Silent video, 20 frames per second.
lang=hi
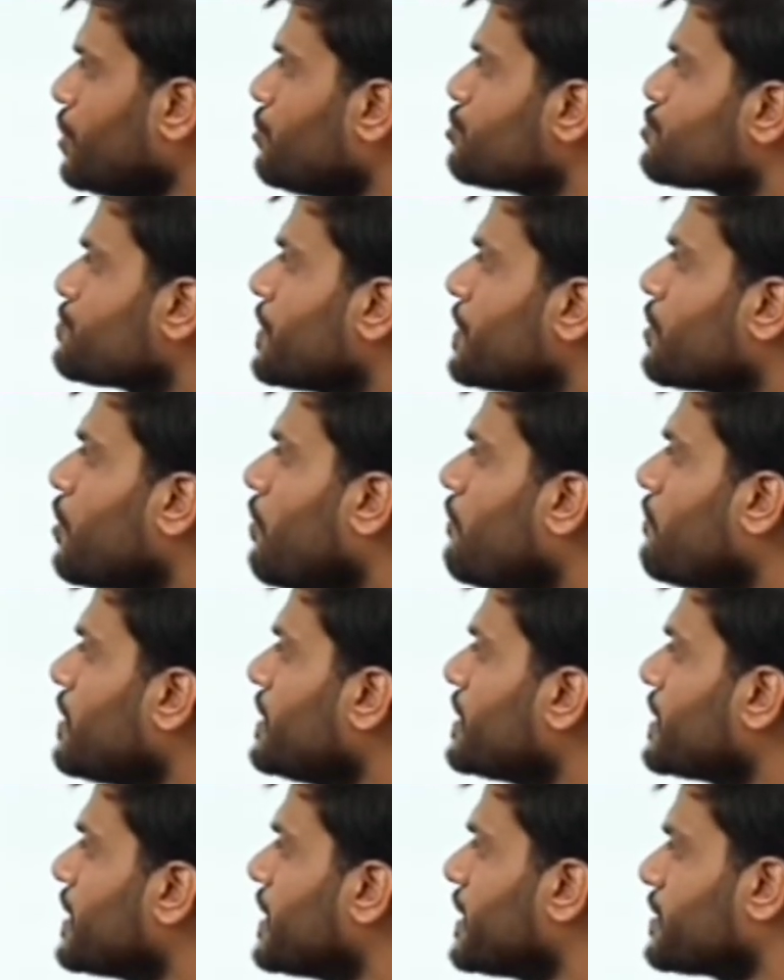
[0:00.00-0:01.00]
उसमें कॉवलेंट
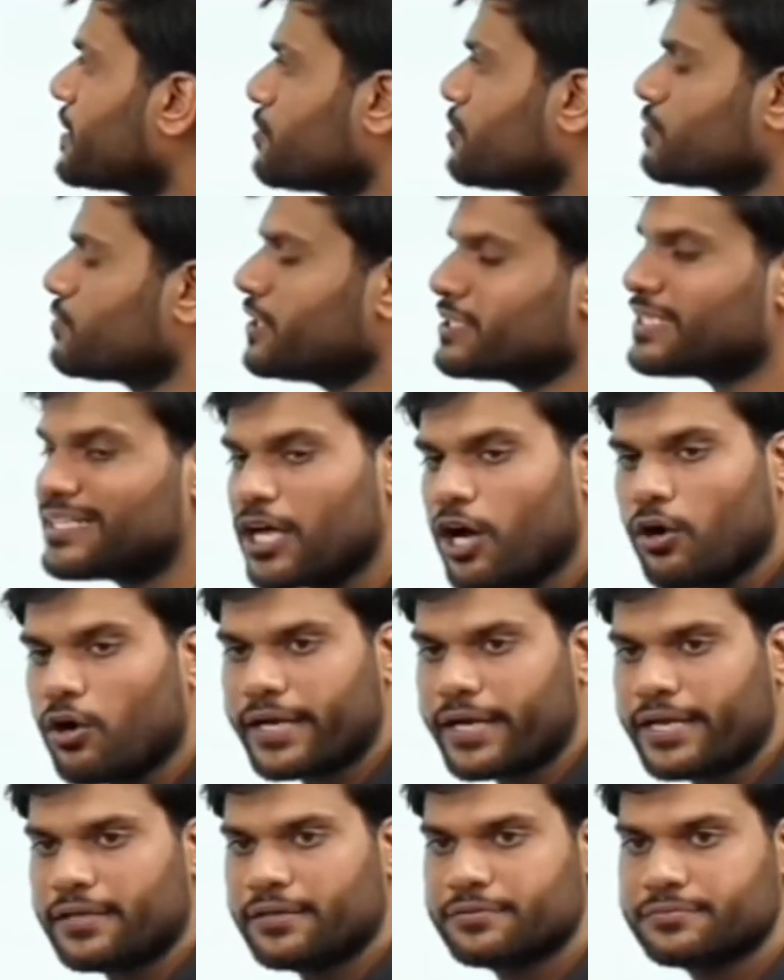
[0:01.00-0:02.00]
करेक्टर उतने ज्यादा होंगे
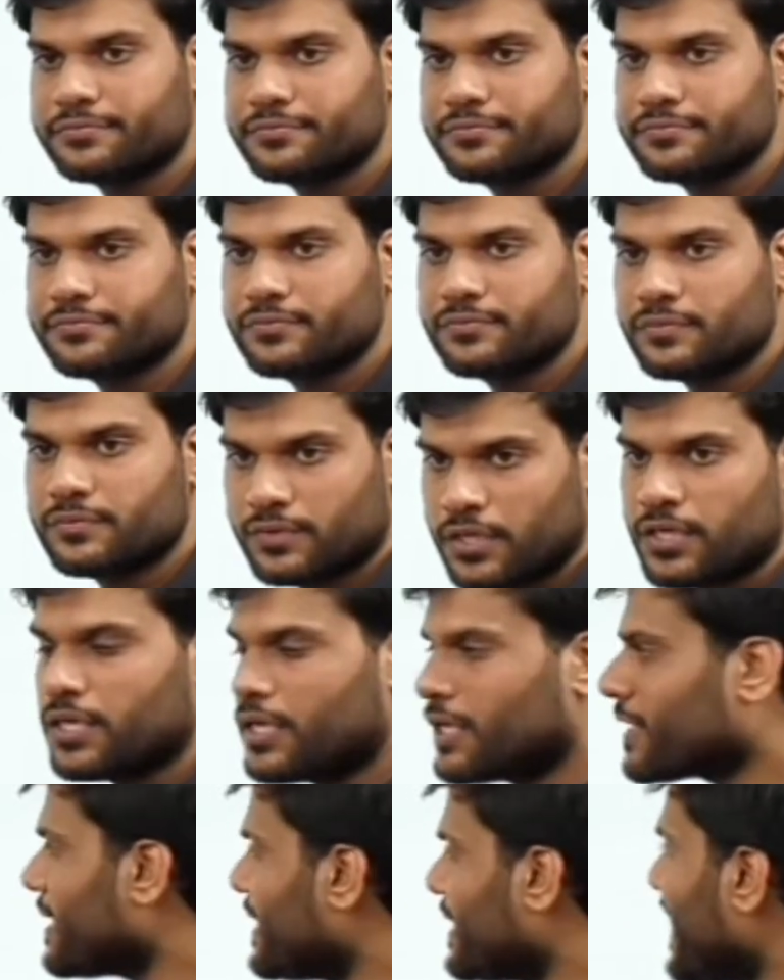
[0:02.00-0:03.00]

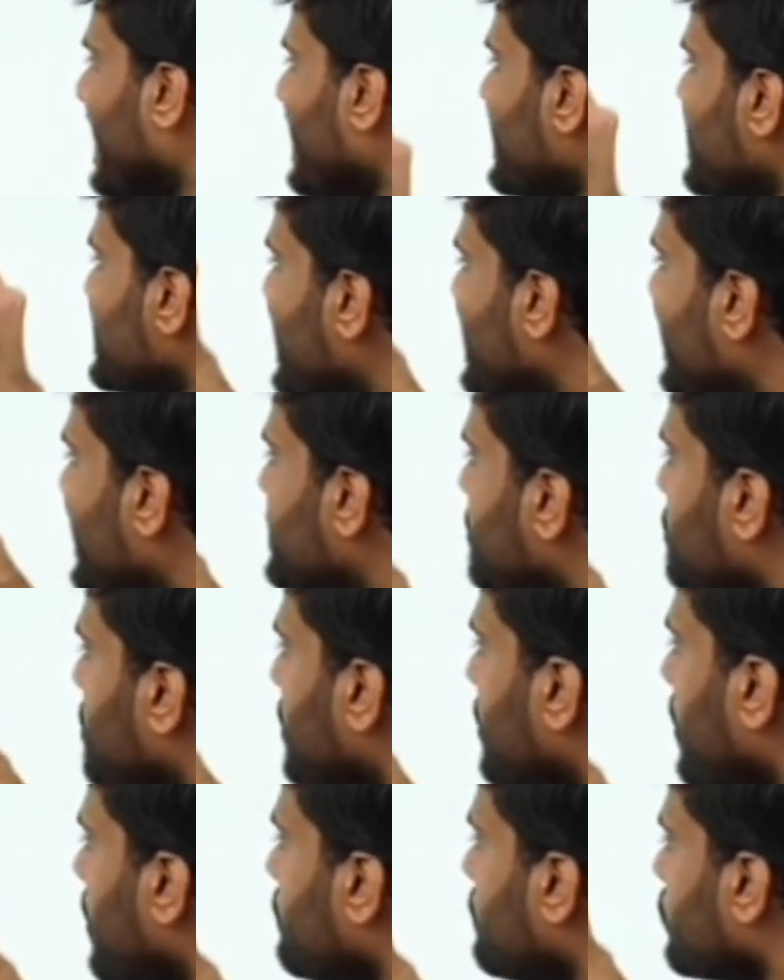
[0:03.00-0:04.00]
केटायन की साइज जितनी
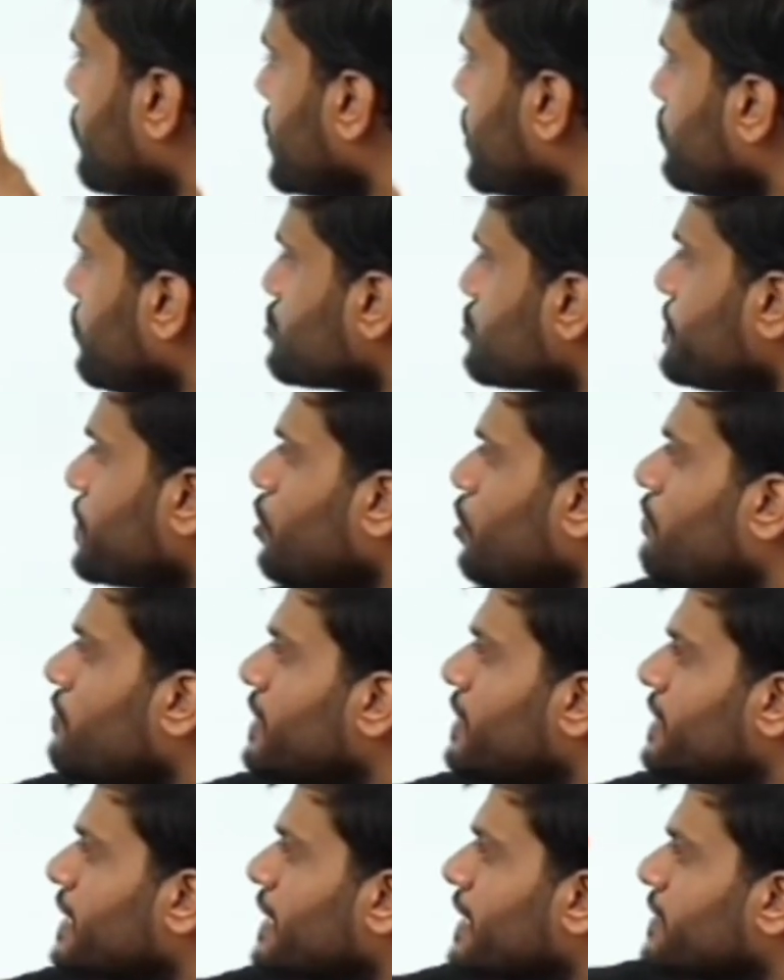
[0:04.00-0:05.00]
कम होगी उसमें कोवलिन
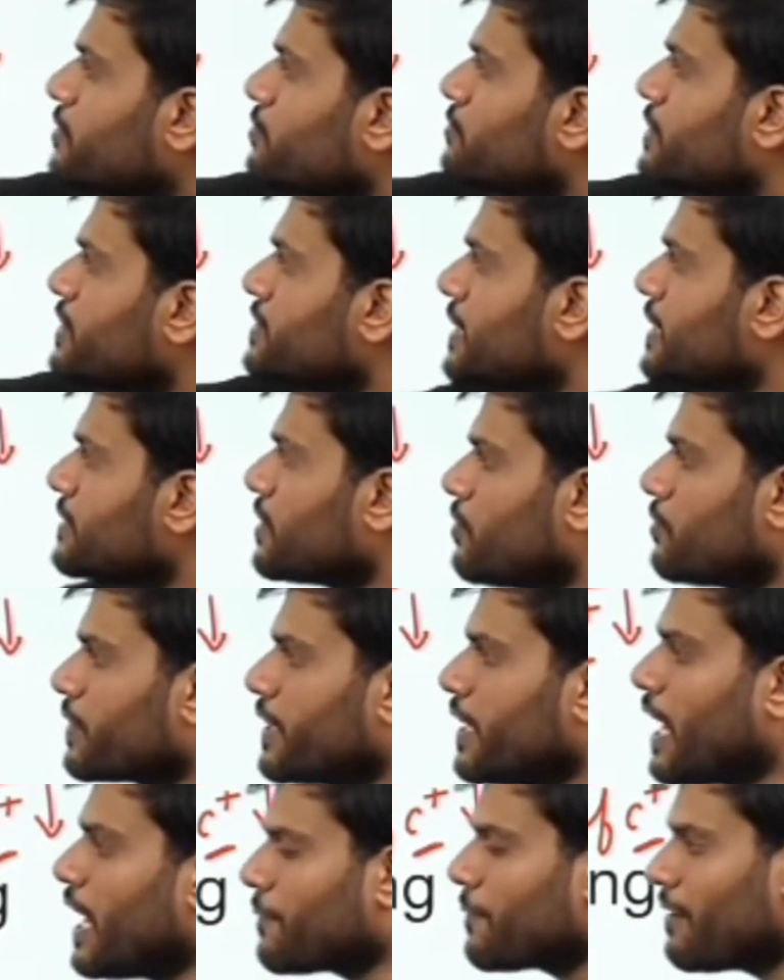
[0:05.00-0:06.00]
करेक्टर उतने ज्यादा होंगे
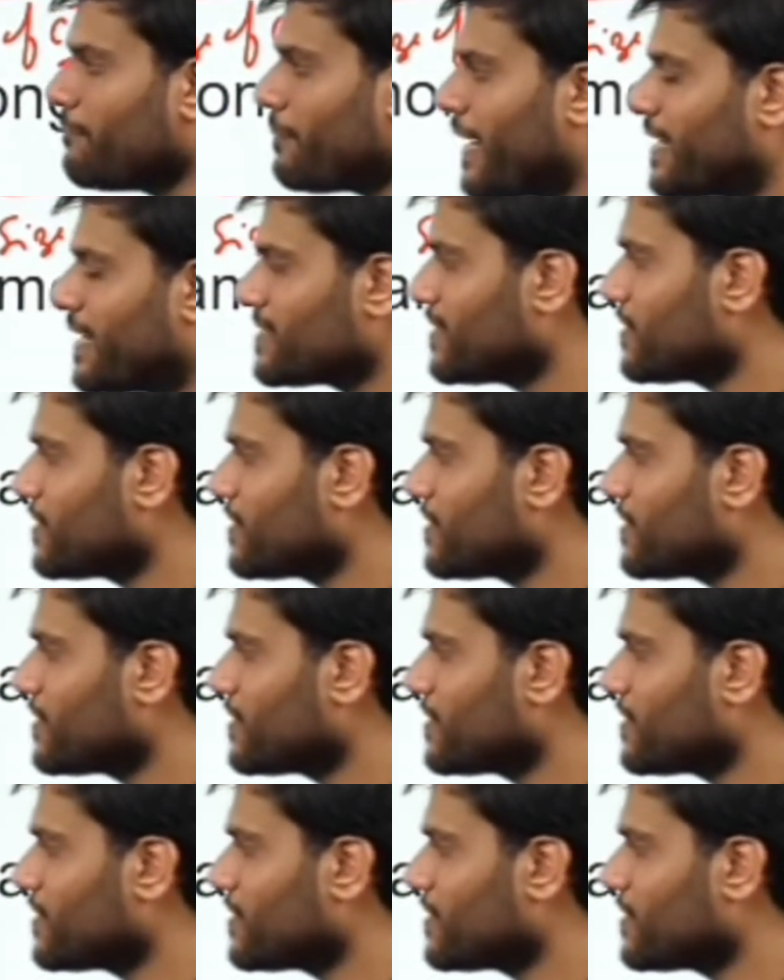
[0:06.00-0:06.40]
अब कंपैरिजन